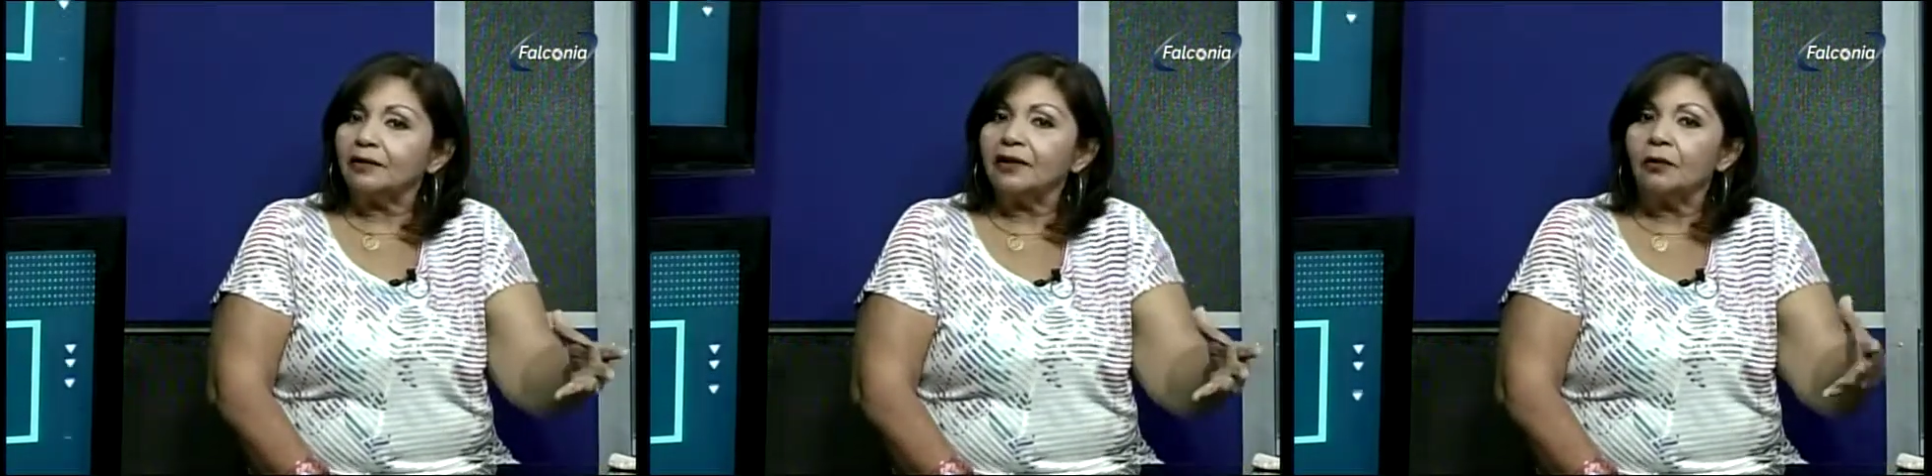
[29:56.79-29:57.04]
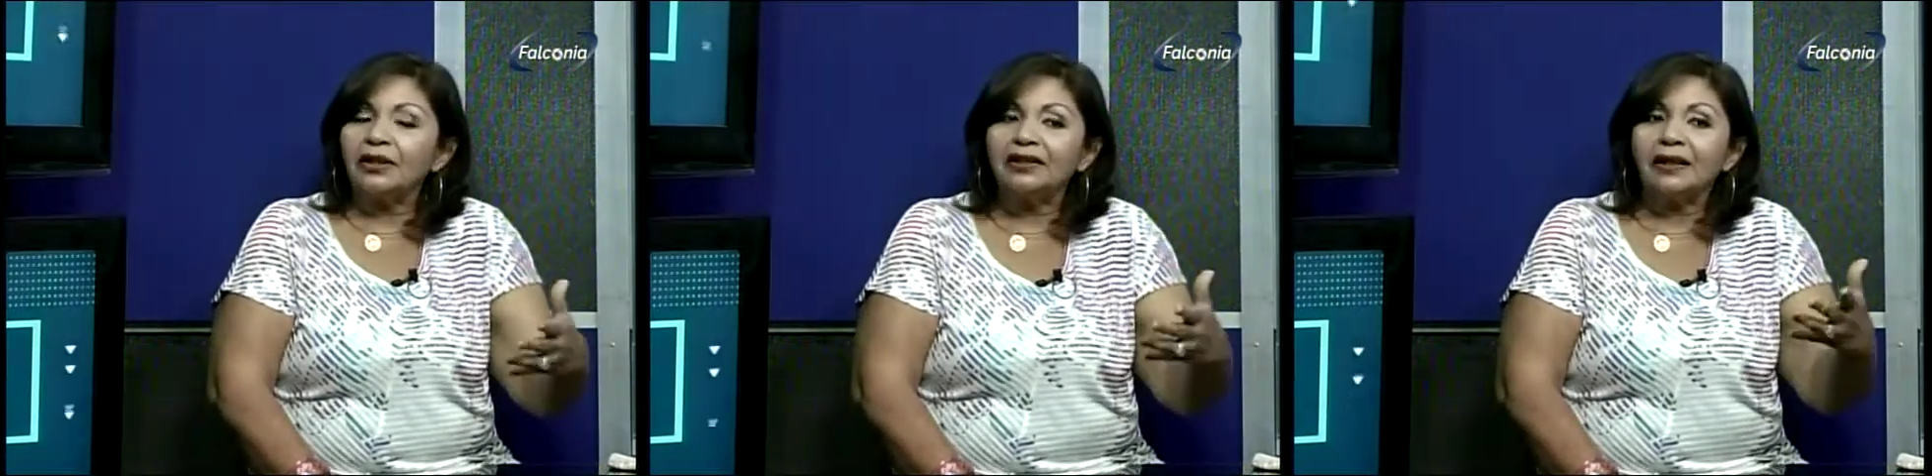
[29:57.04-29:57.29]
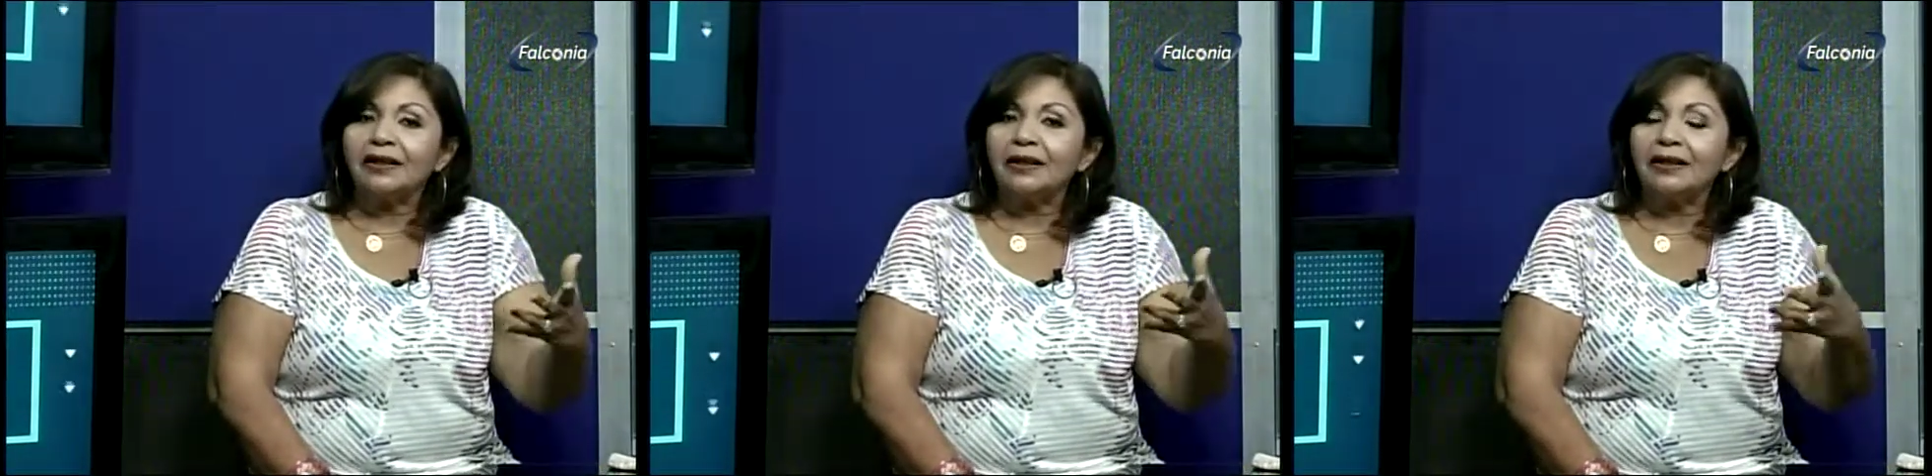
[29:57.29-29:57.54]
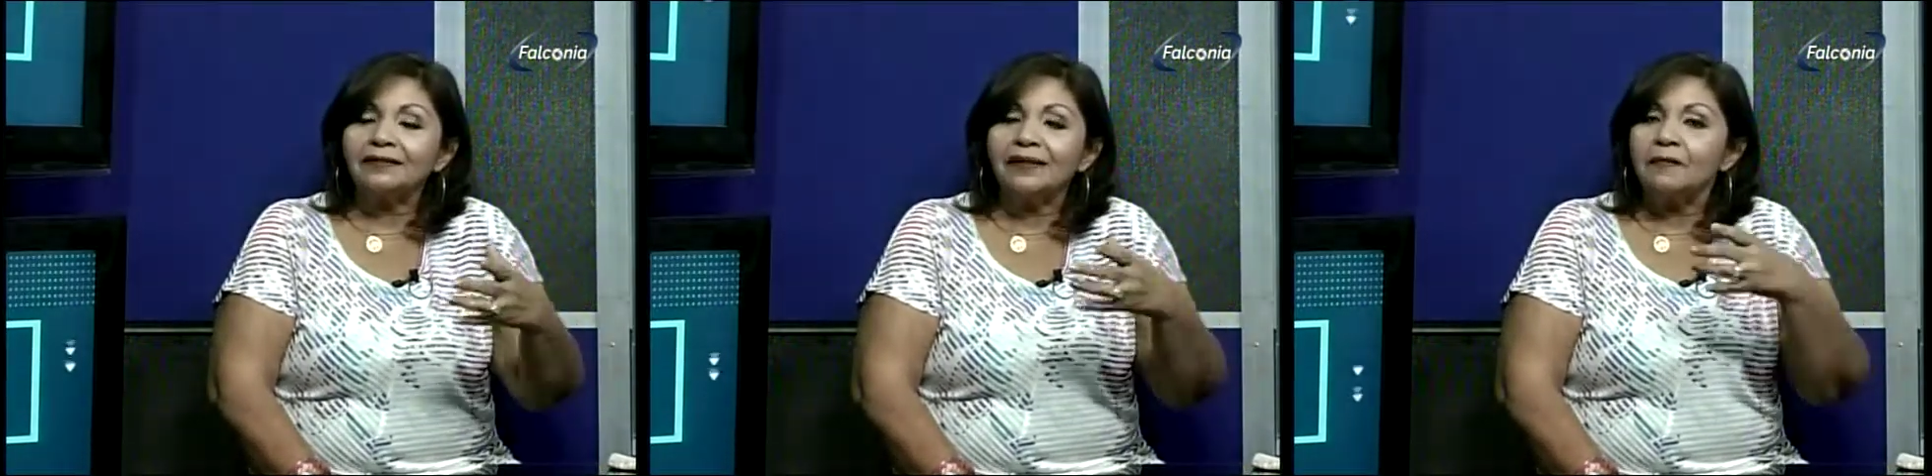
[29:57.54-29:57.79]
Y ahorita aquí
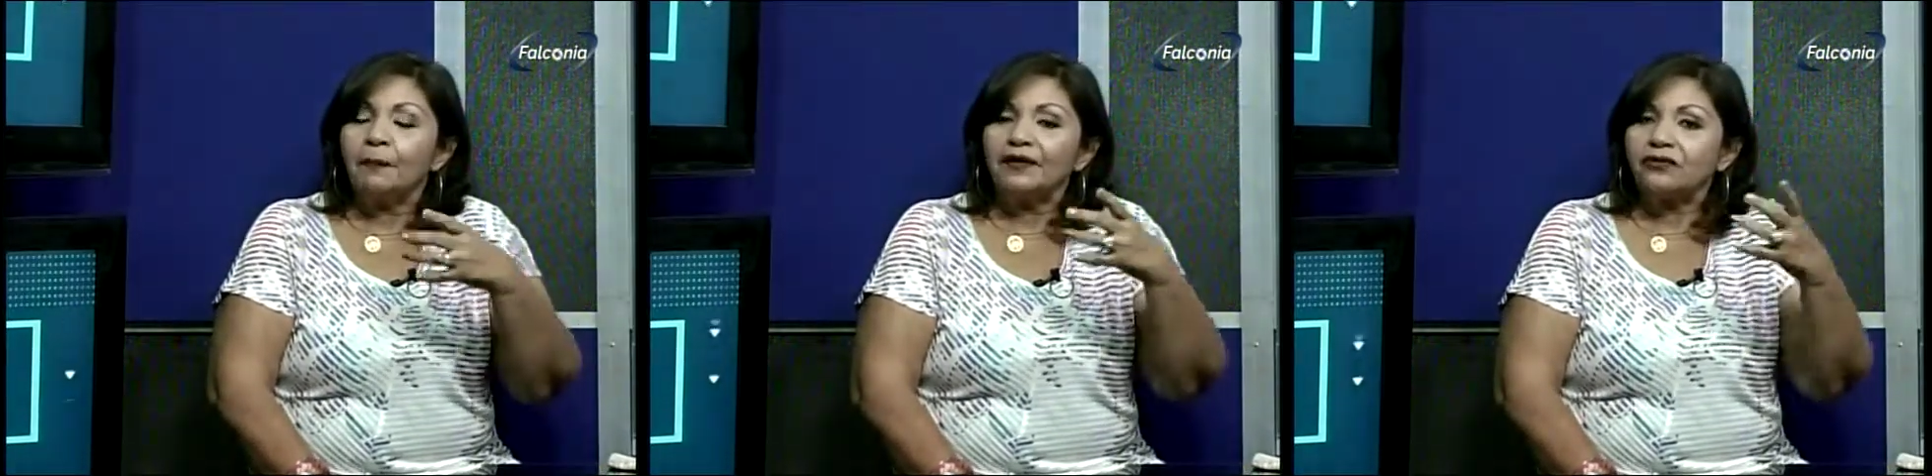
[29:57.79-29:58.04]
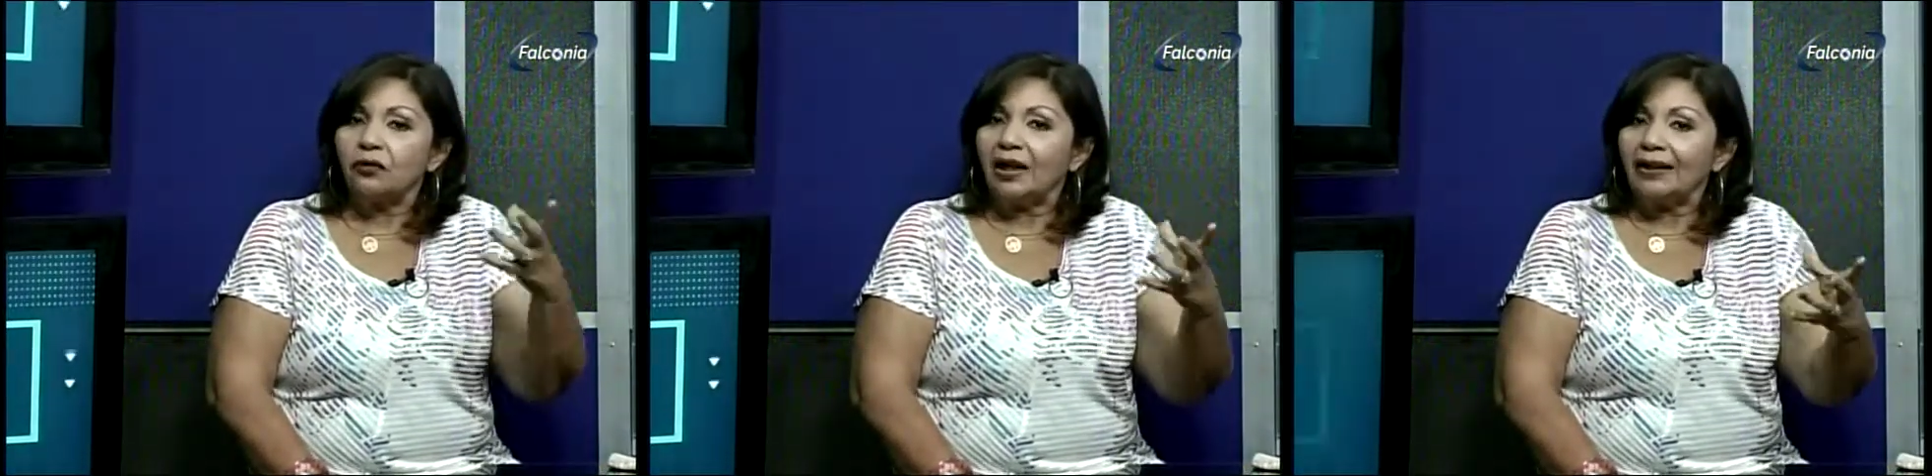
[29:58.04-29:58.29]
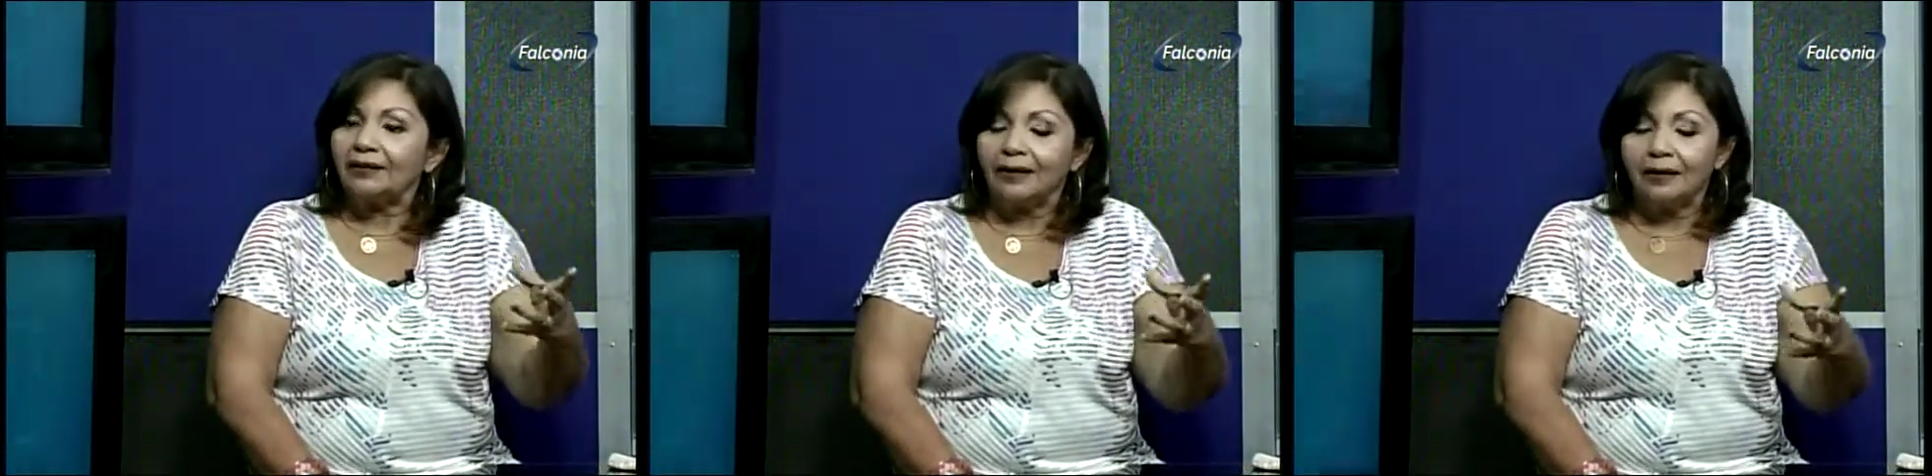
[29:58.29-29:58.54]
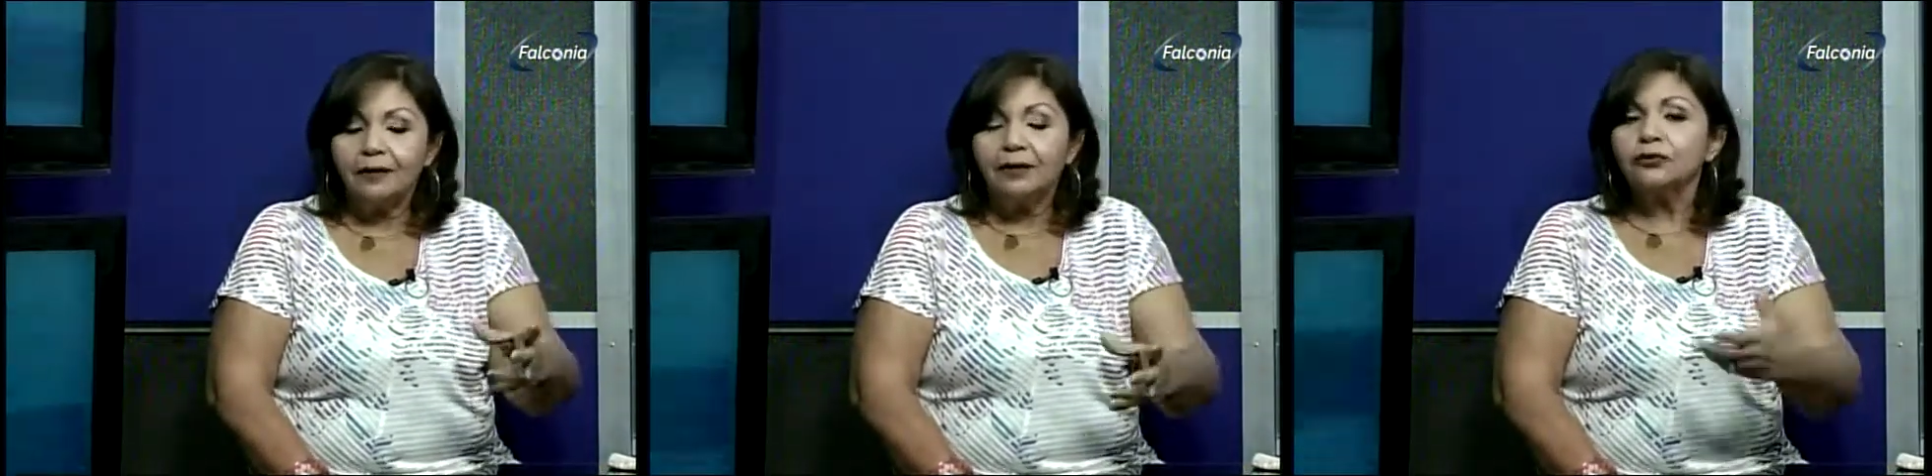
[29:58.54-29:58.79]
es impresionante.